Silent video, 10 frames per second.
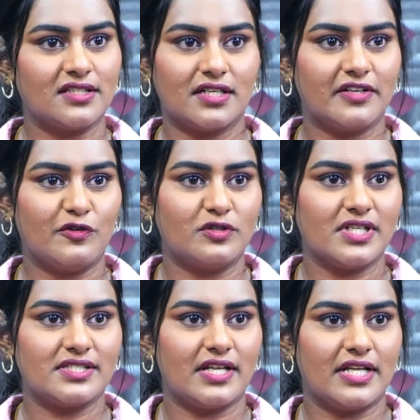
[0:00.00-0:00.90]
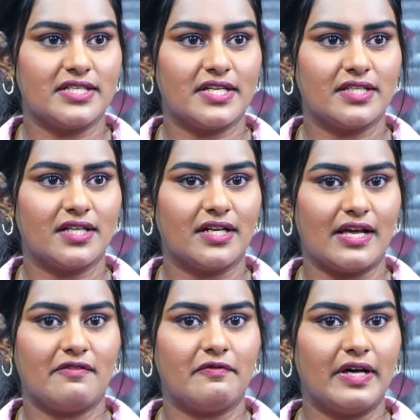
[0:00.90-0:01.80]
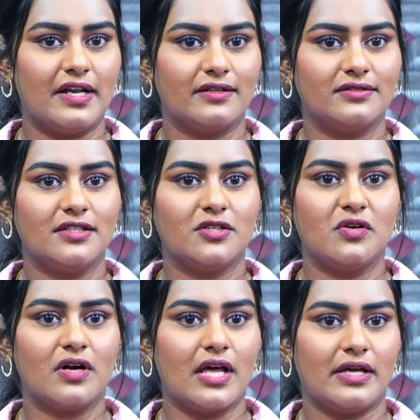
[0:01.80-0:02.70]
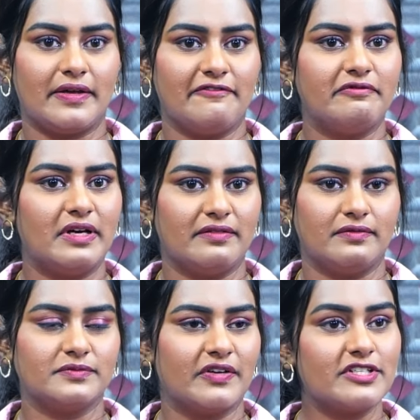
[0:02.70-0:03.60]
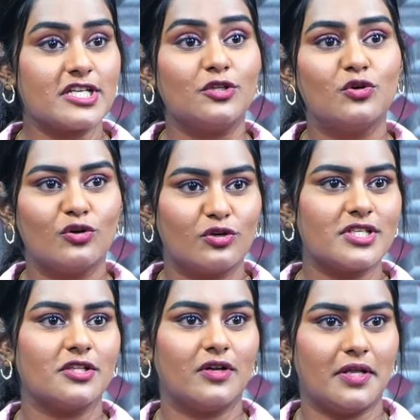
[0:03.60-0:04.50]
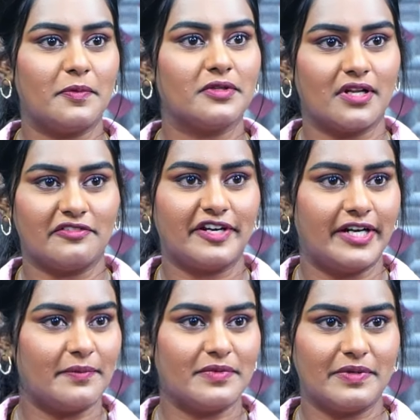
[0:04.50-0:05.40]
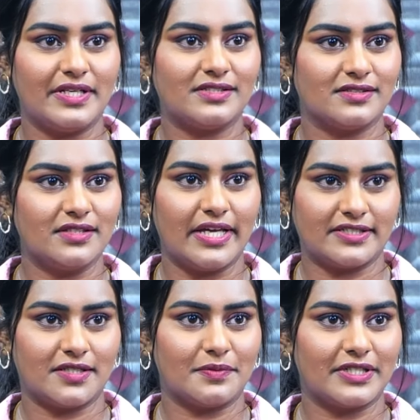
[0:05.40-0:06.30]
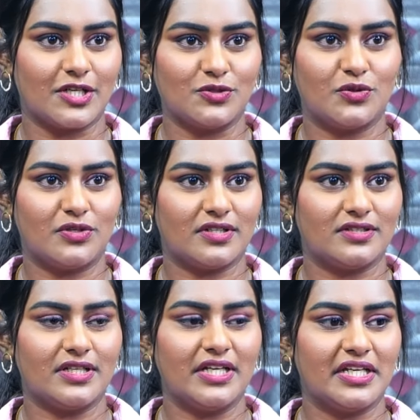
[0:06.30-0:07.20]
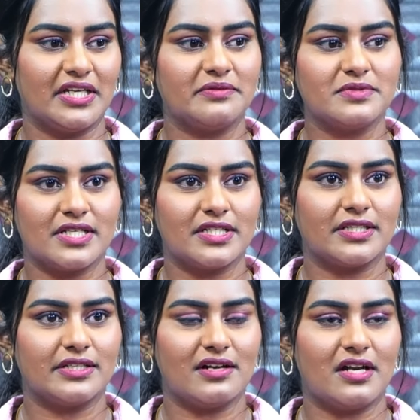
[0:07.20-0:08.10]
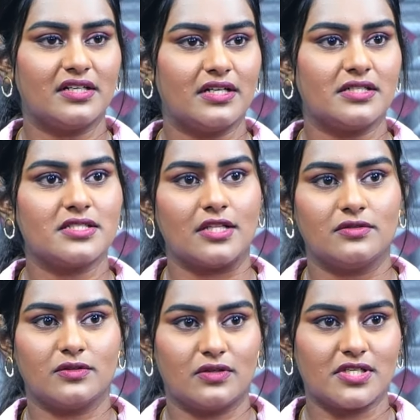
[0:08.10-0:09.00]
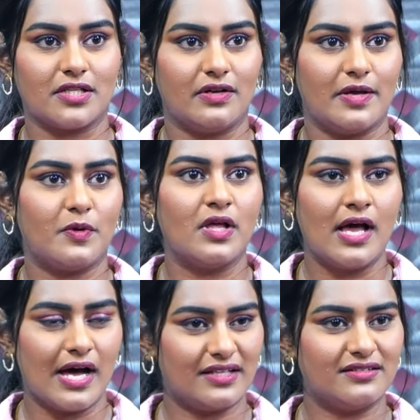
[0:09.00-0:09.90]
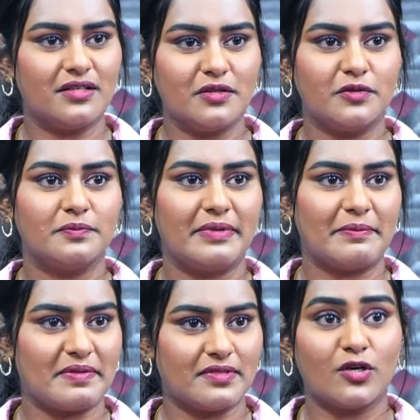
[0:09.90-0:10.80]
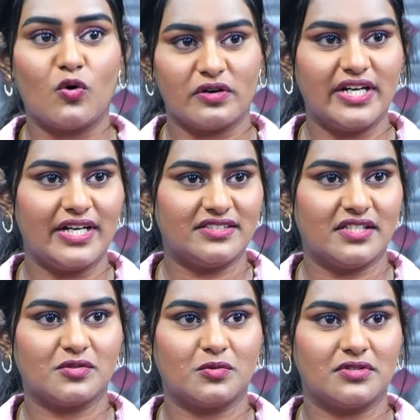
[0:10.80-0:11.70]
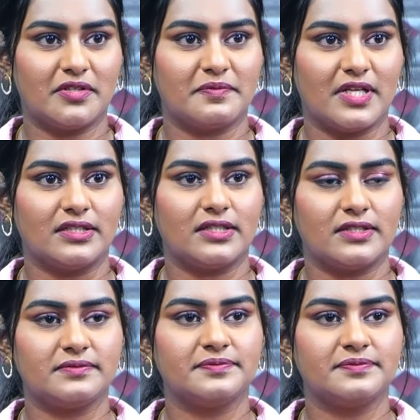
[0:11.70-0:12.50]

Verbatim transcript: అందరికీ ఫోన్ చేసి ఇలా జరిగిందంట వాళ్ళందరూ కూడా ఎవరు చదువుకొని కూడా చదువుకోలేకపోతుంది నా ఫ్రెండ్ ఎంబీబీఎస్ ఎగ్జామ్కి చదువుకుంటుంది ఏం జరిగింది ఇట్లా అంటే నేను చదవని కూడా చదవలేకపో అందరూ మేమంతా కోరిలేట్ చేసుకుంటున్నాం దానికి